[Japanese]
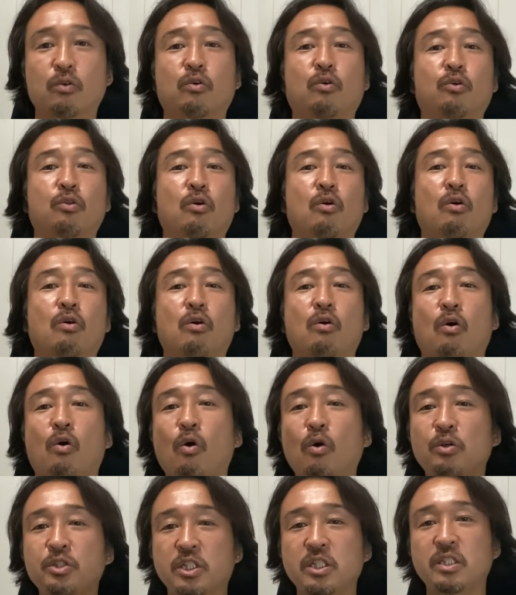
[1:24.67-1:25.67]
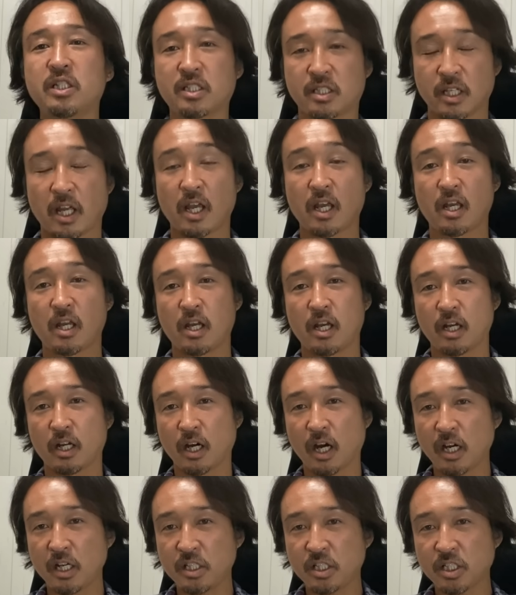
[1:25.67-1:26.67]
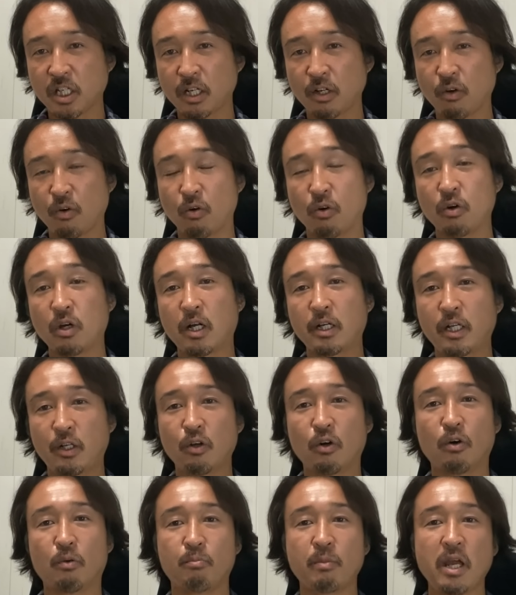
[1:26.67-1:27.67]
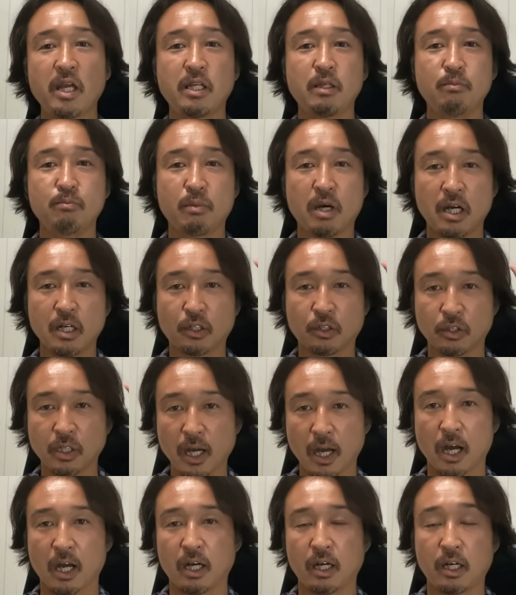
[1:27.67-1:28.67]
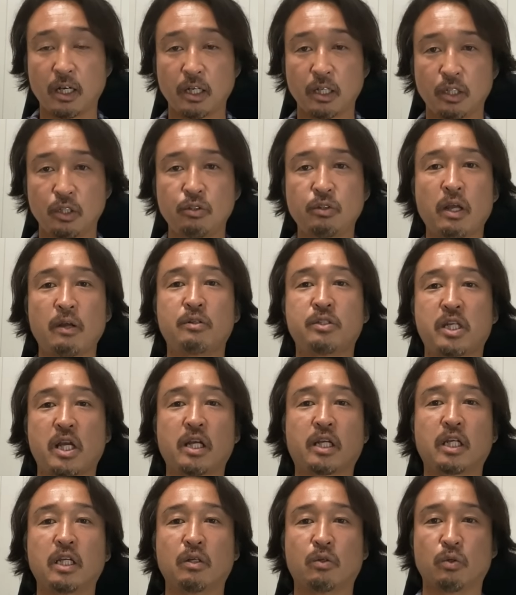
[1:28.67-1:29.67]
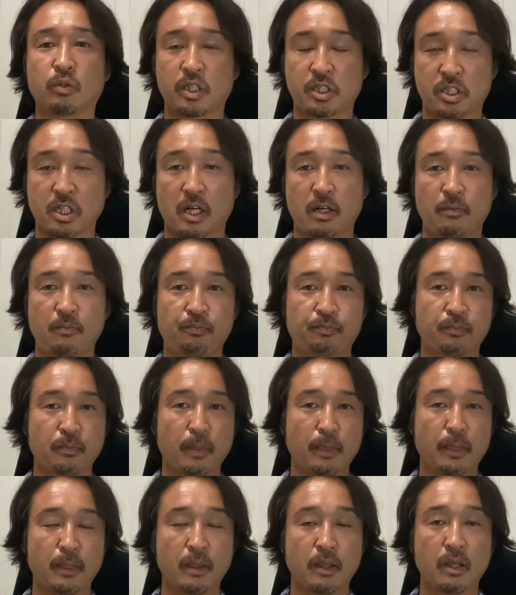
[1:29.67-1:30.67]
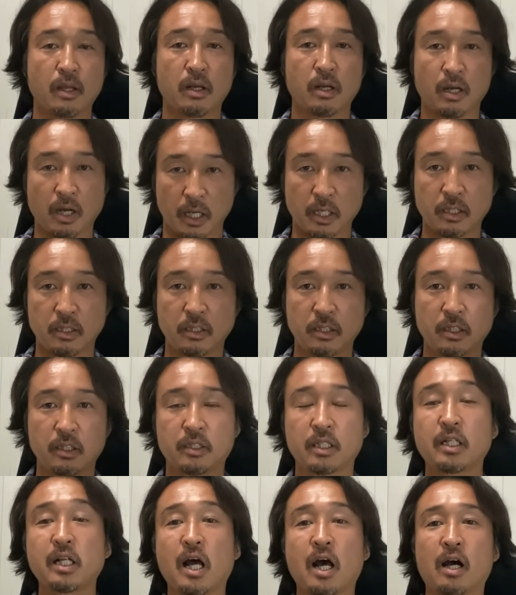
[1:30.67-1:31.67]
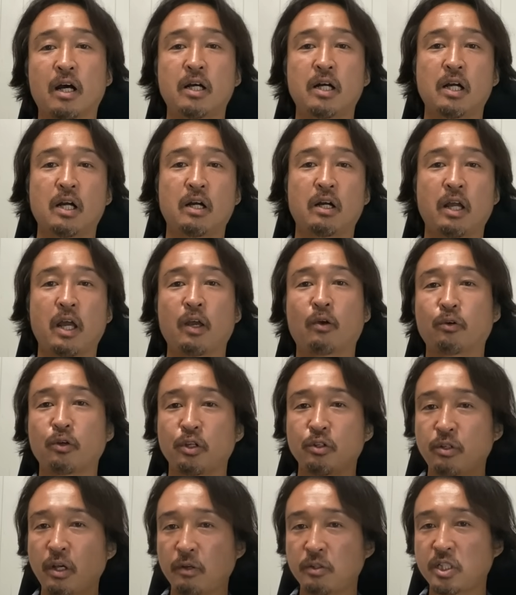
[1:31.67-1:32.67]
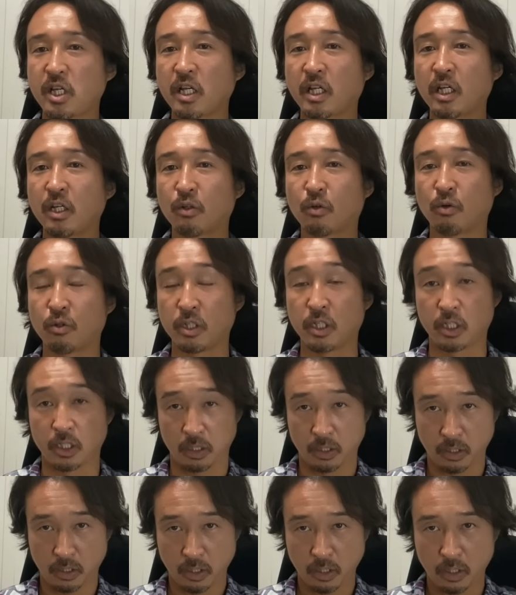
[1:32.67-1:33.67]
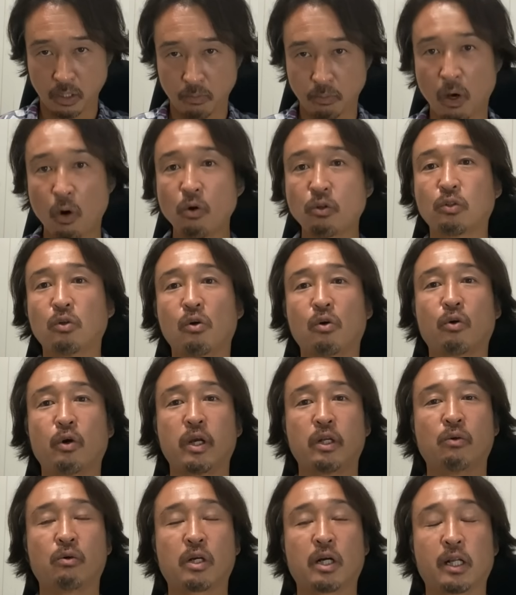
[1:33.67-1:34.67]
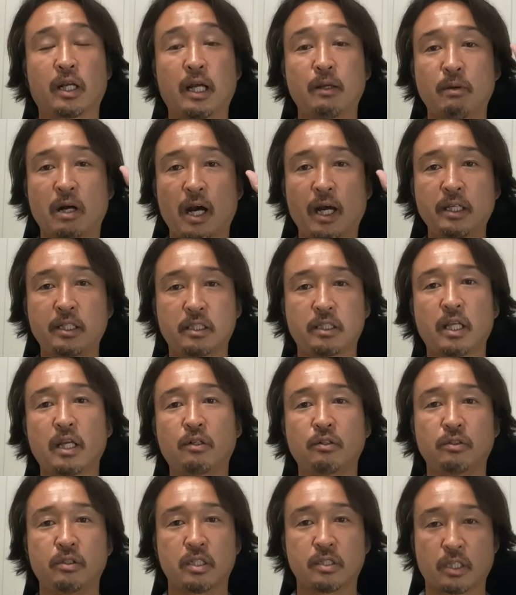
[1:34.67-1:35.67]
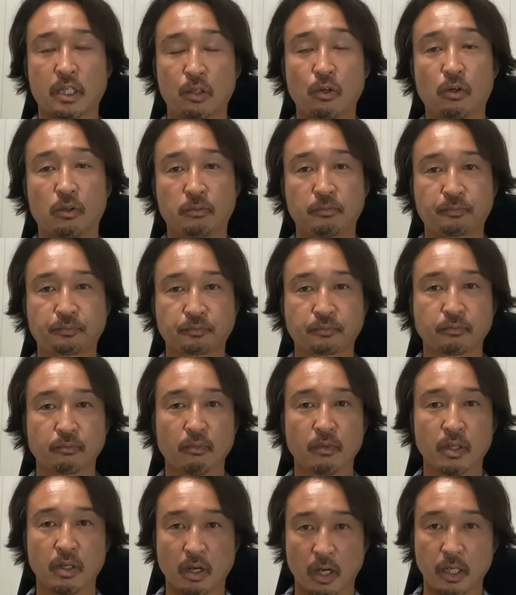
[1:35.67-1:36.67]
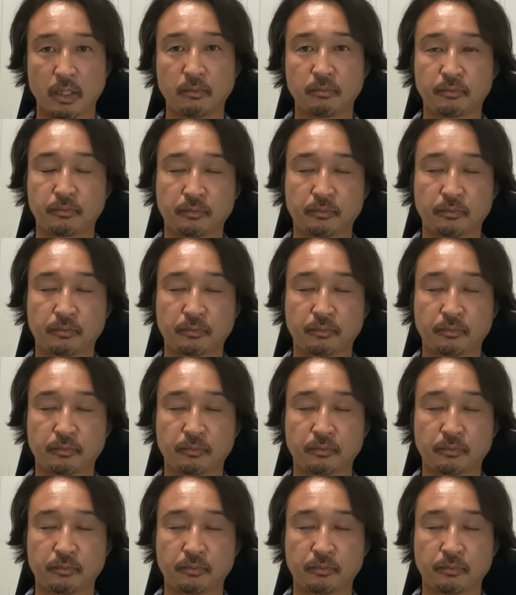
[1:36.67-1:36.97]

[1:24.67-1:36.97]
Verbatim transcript: この法人ですね、会社のお金のメインバンクが UFJ 銀行でした。はい。ただ、えー、この UFJ 銀行に、まあ、億を超えるお金が今入っているんですけど、はい。